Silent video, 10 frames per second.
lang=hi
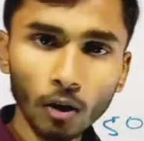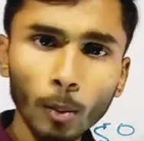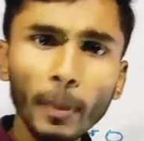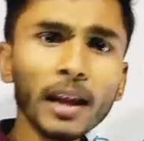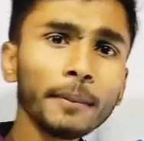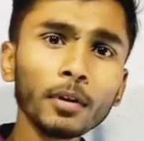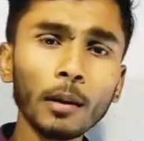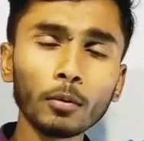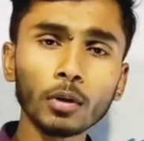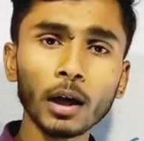और मैथ में तो
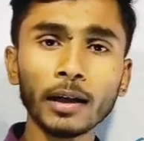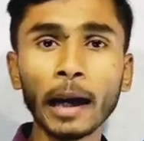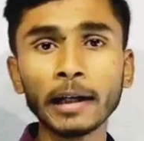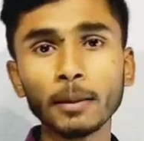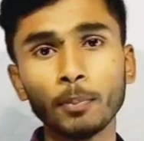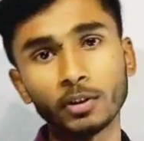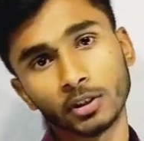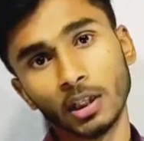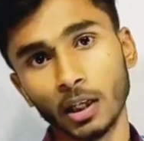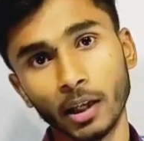आपको नाइन्टी प्लस
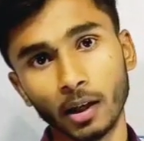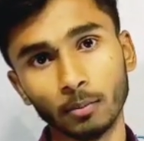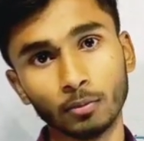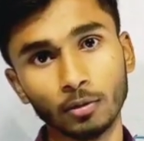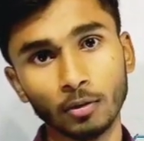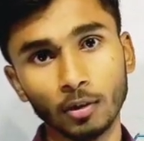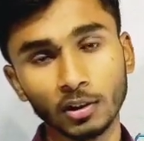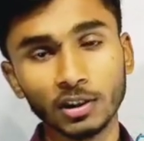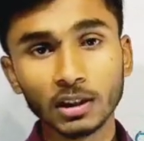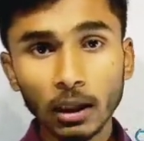ही लाना है आपको
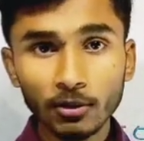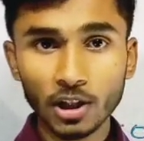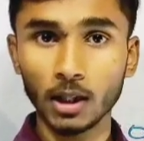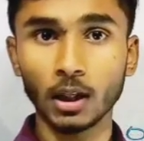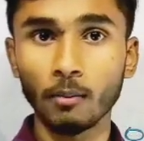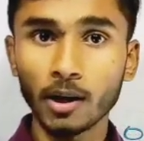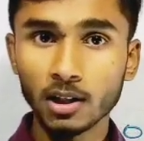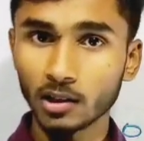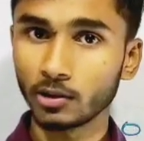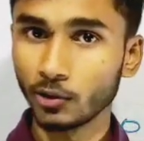जितने भी छात्र हमारे
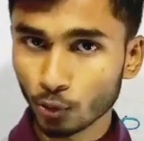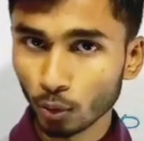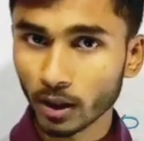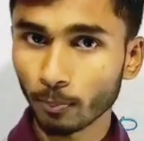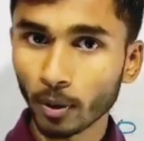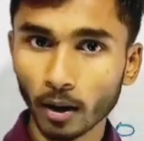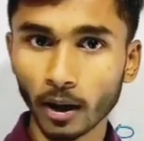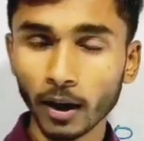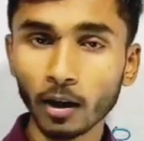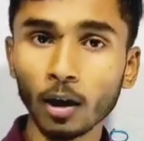चैनल से जुड़ के पढ़
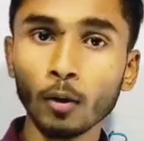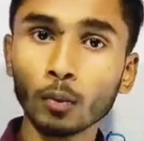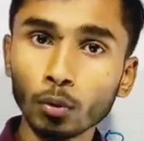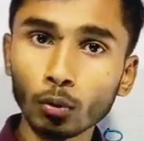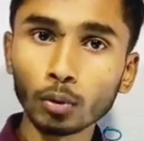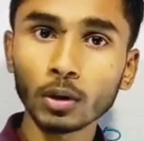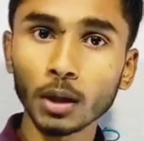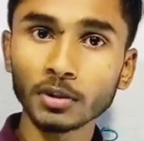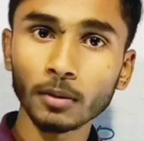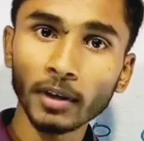रहे हैं उनको तो
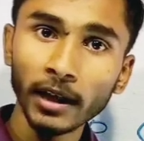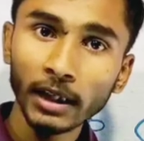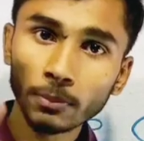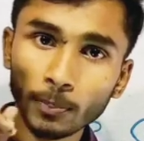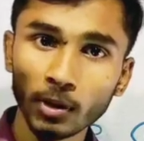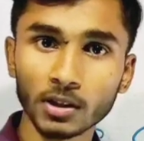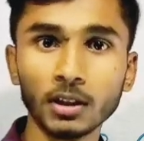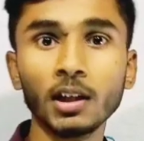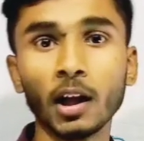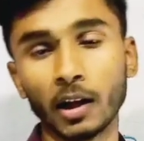कम से कम नाइन्टी प्लस
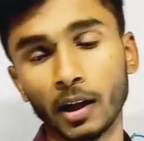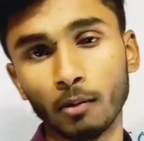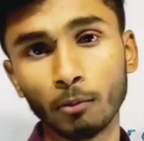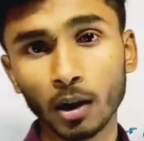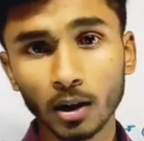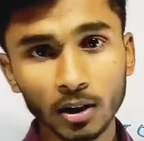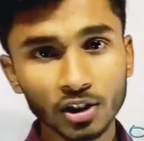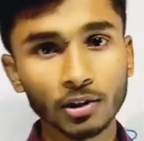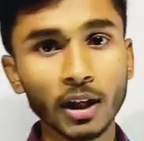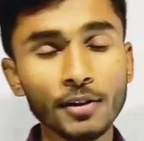ही लाना है वरना
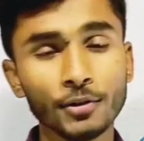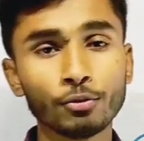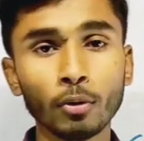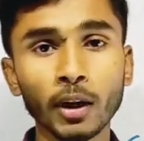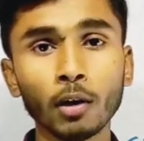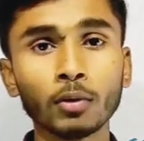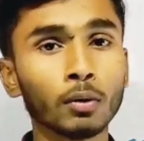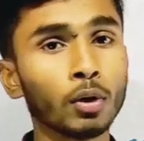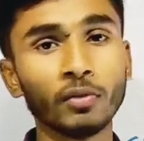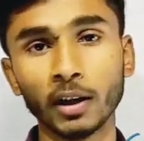इस चैनल से जुड़ने का उनका
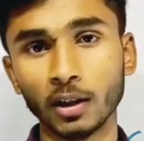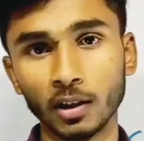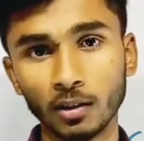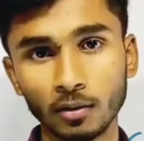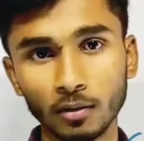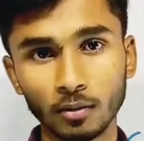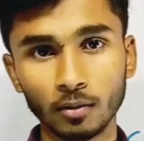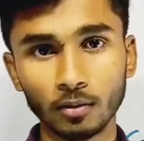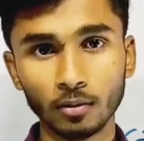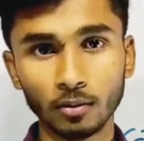कोई फायदा
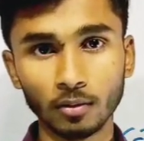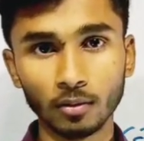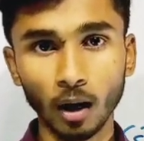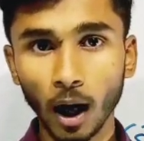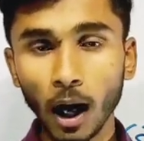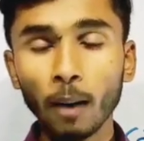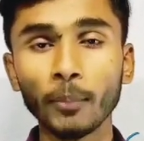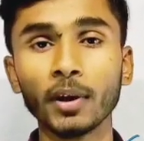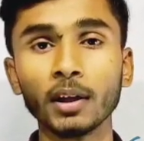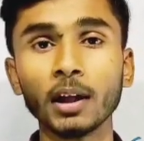नहीं
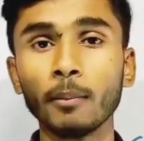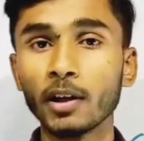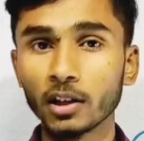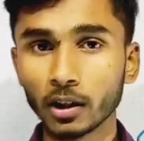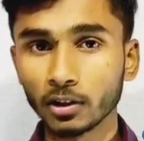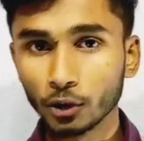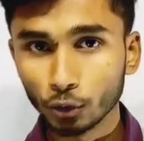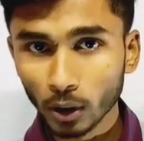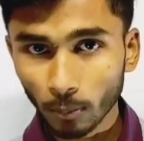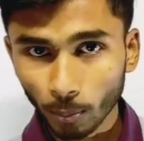आप यदि हमारे चैनल से
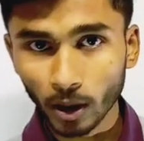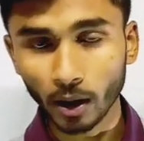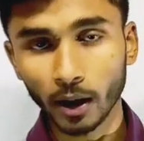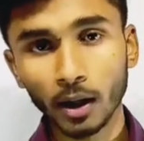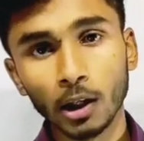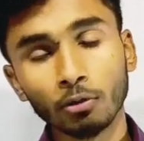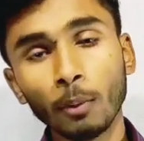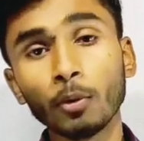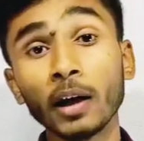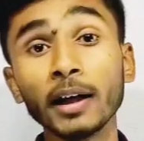जुड़ के पढ़ रहे हैं तो
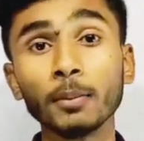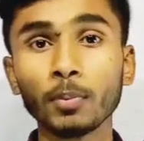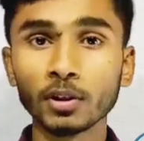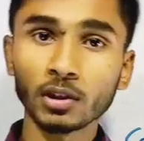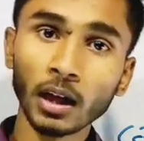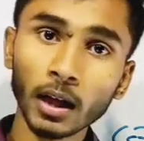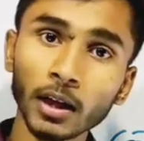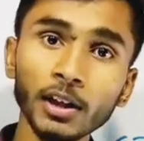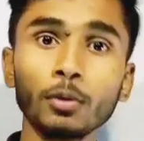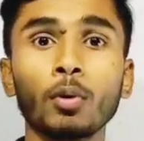आपको नाइन्टी प्लस लाना
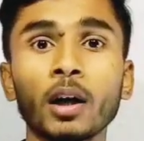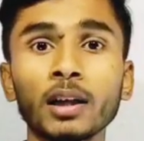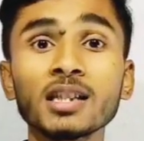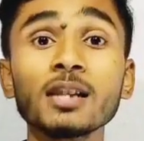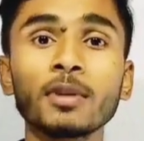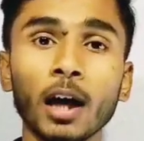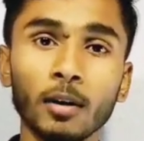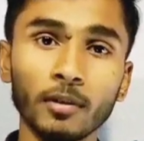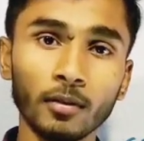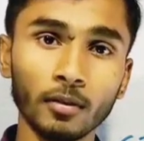ही होगा किसी भी हाल
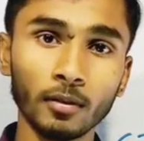में